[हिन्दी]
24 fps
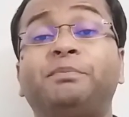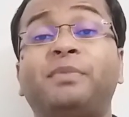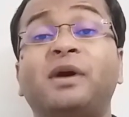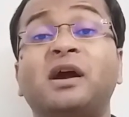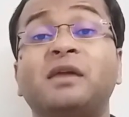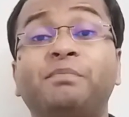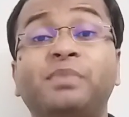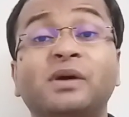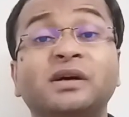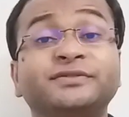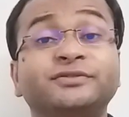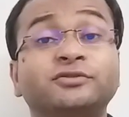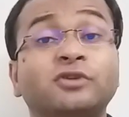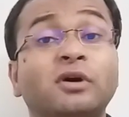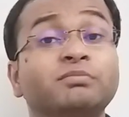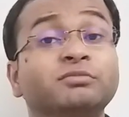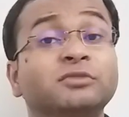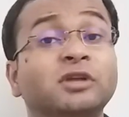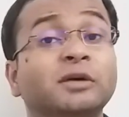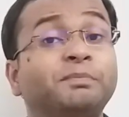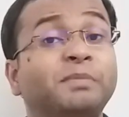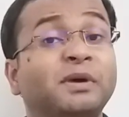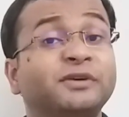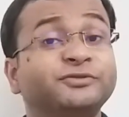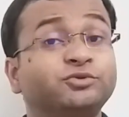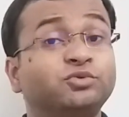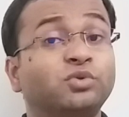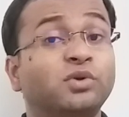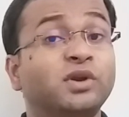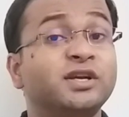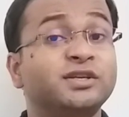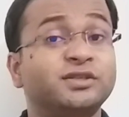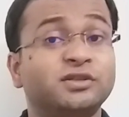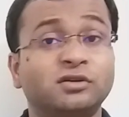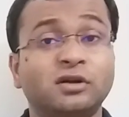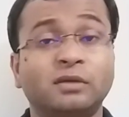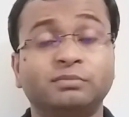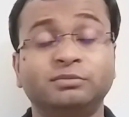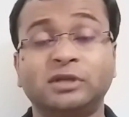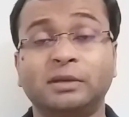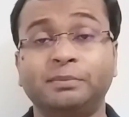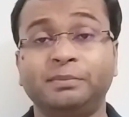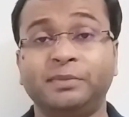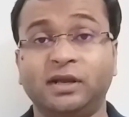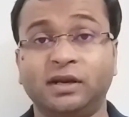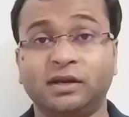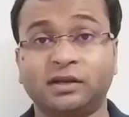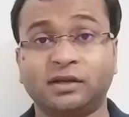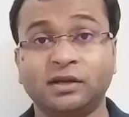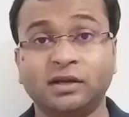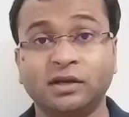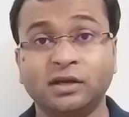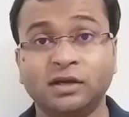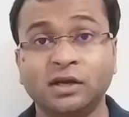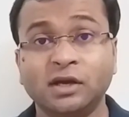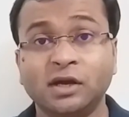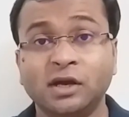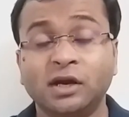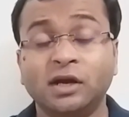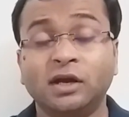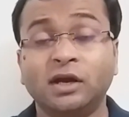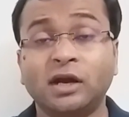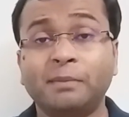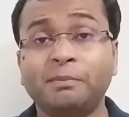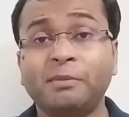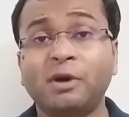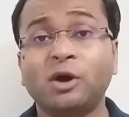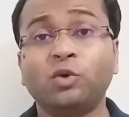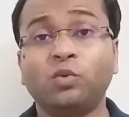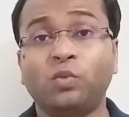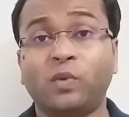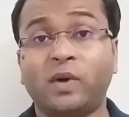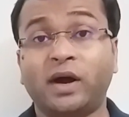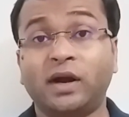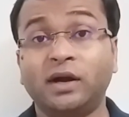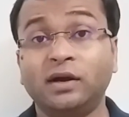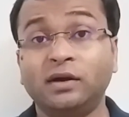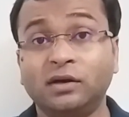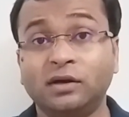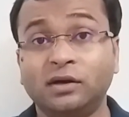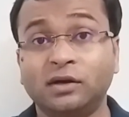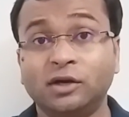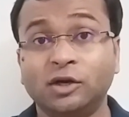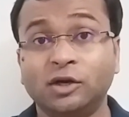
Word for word: पर्पज ऑफ द पास्टोराइजेशन ऑफ द मिल्क नंबर वन